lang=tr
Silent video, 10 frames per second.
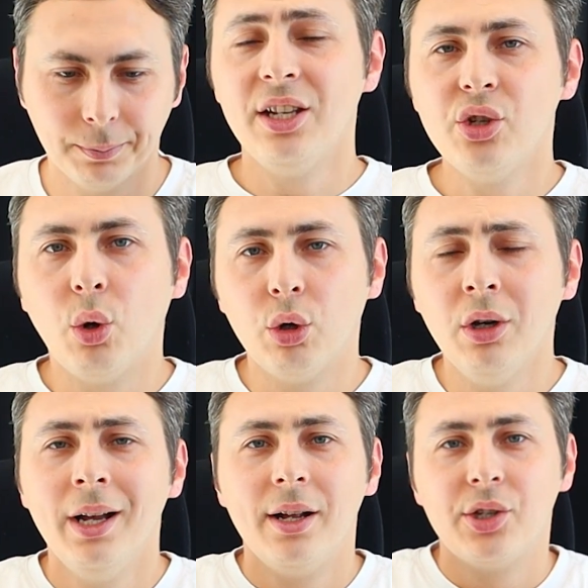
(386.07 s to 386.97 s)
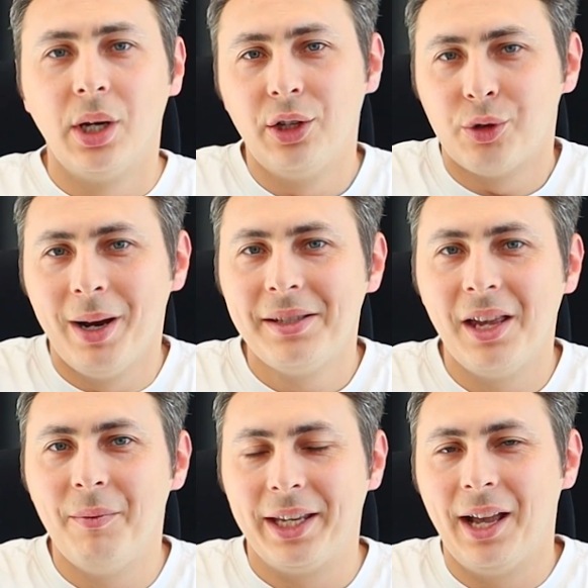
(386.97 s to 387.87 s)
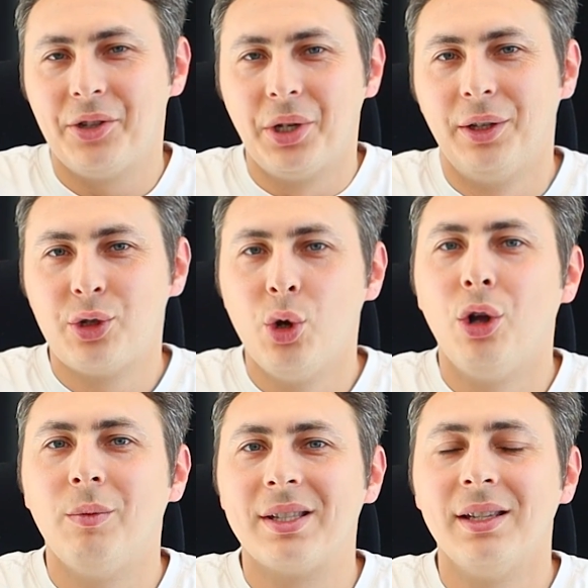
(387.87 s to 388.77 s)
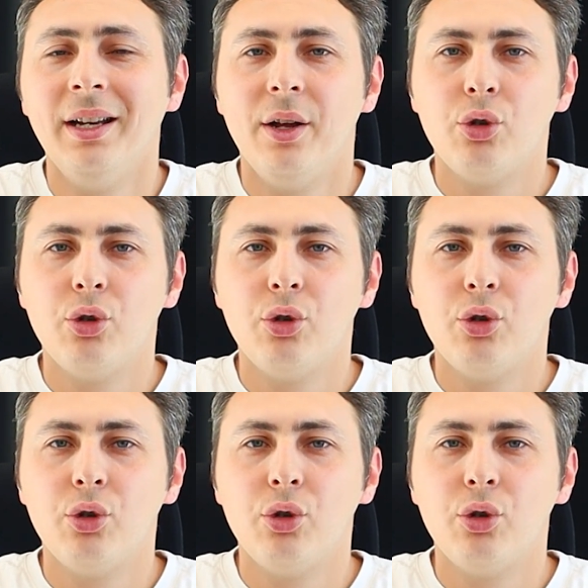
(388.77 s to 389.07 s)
İkinci konu çalışmayı sevmek. Yani çalışıyor olması.